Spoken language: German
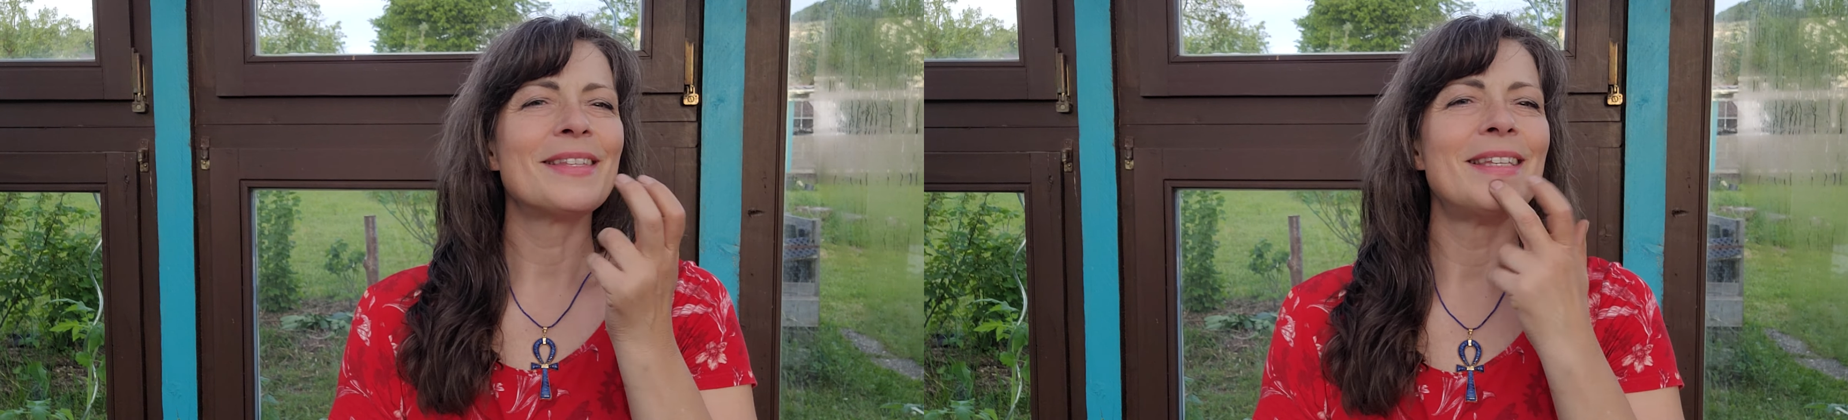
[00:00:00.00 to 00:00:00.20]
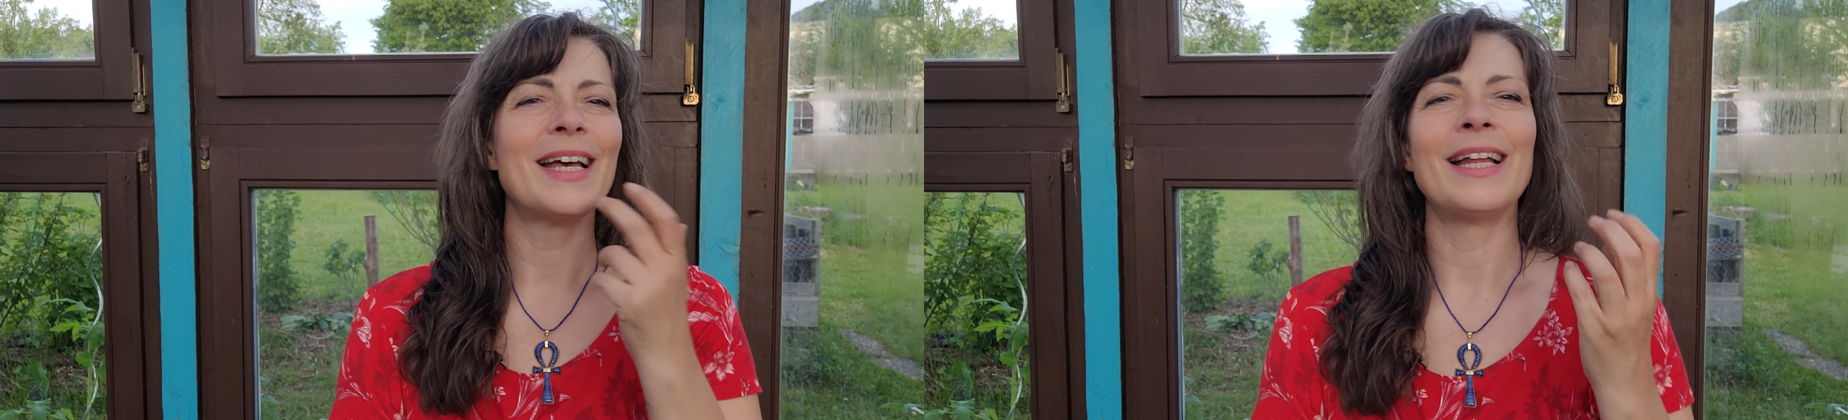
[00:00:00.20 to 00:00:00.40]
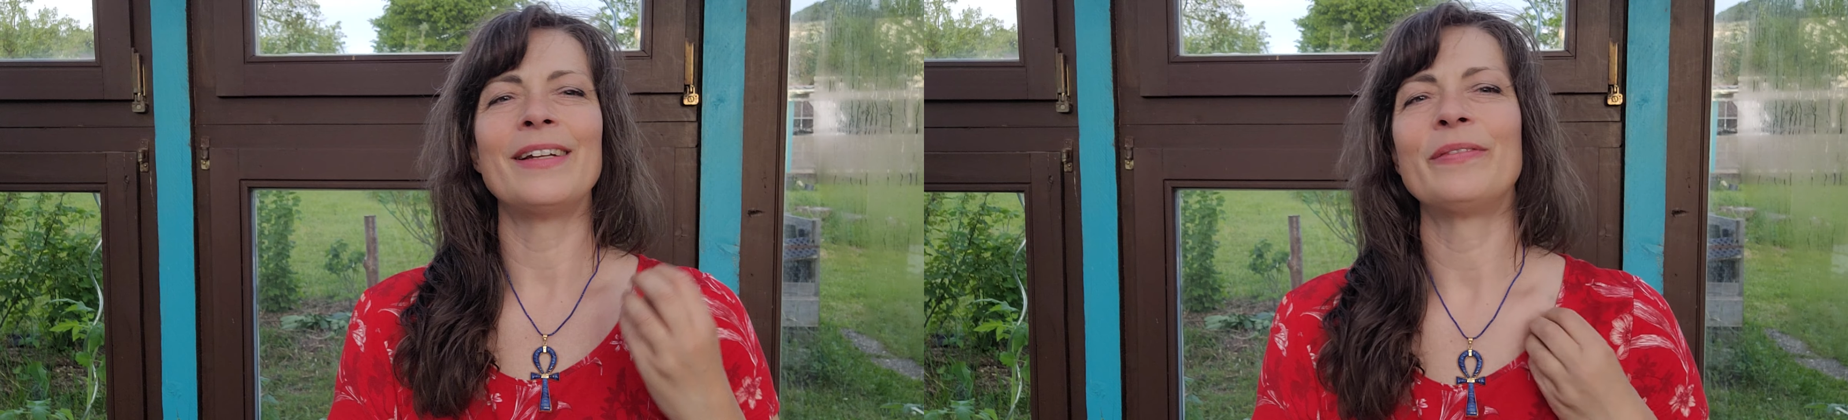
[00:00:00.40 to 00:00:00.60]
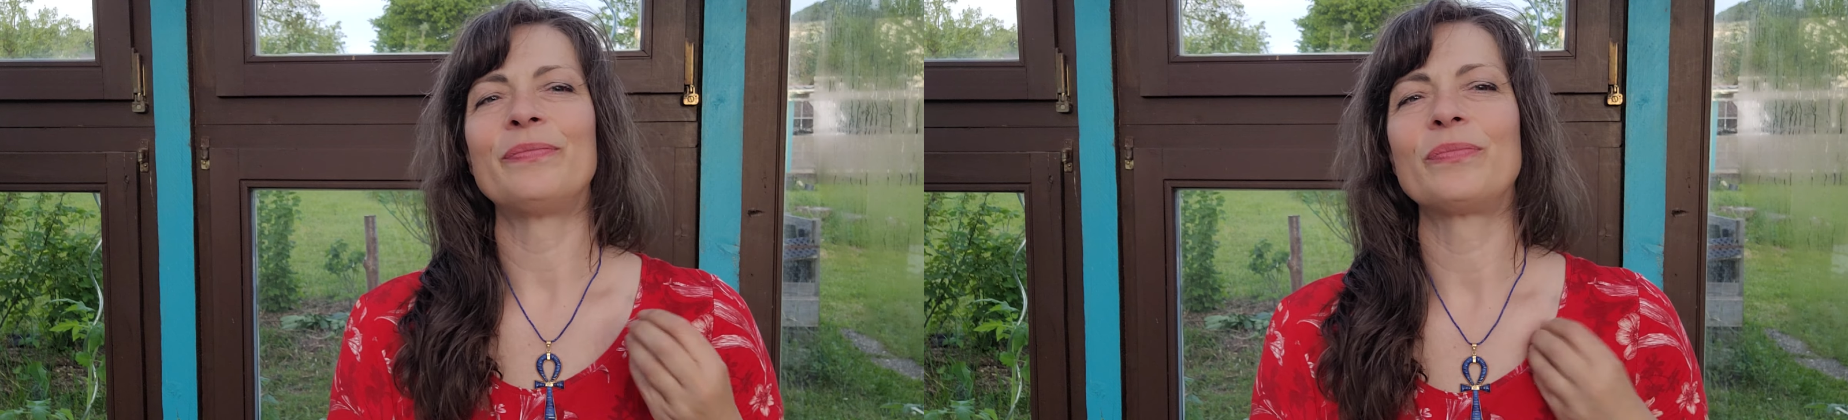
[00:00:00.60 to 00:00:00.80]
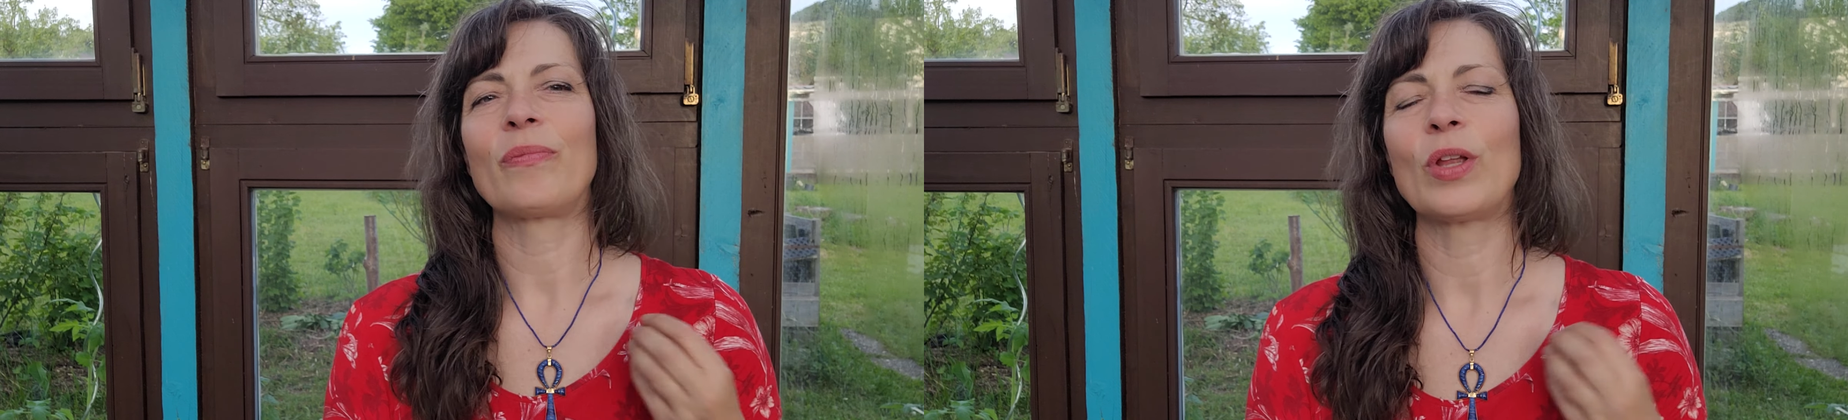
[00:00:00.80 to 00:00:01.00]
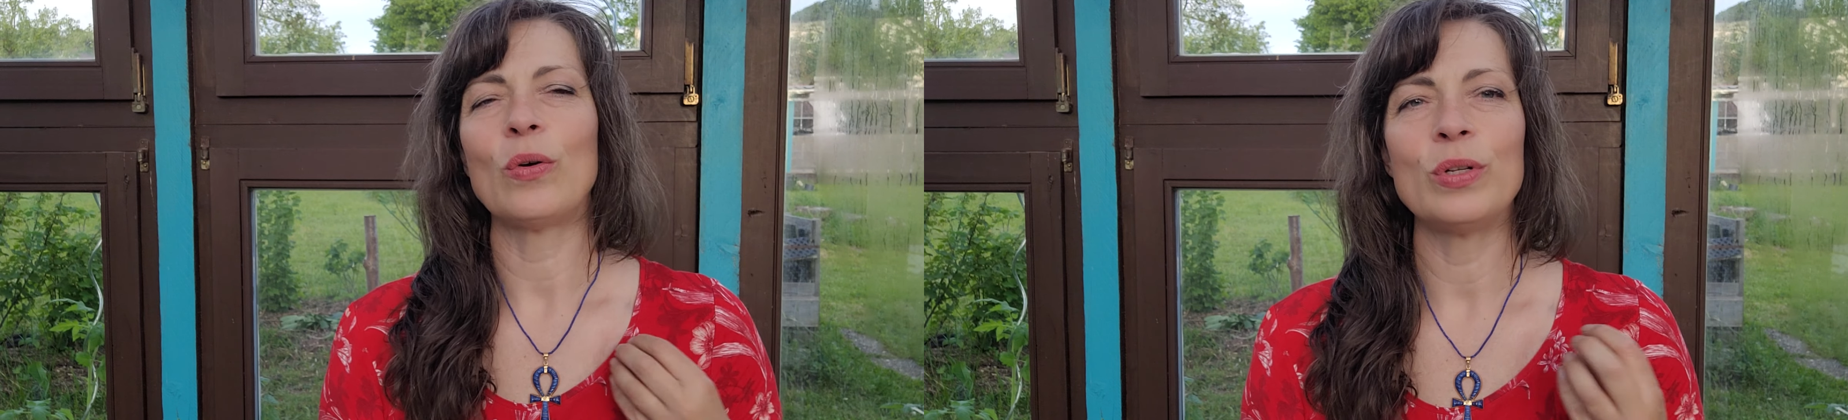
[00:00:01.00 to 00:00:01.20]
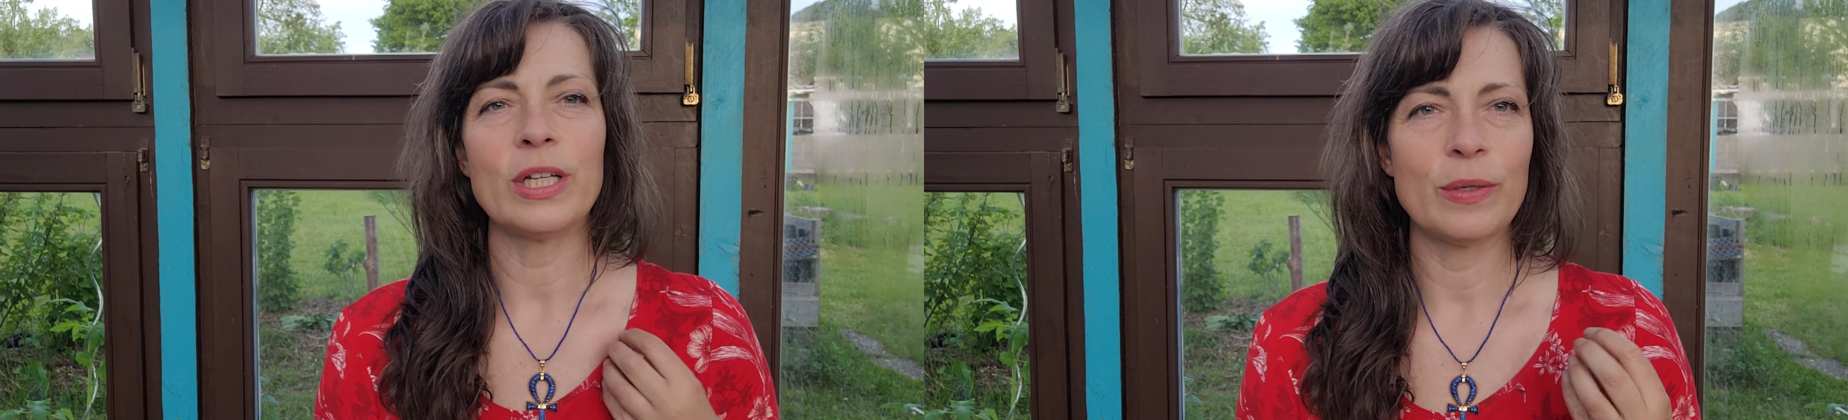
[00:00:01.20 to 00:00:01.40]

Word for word: Dann unter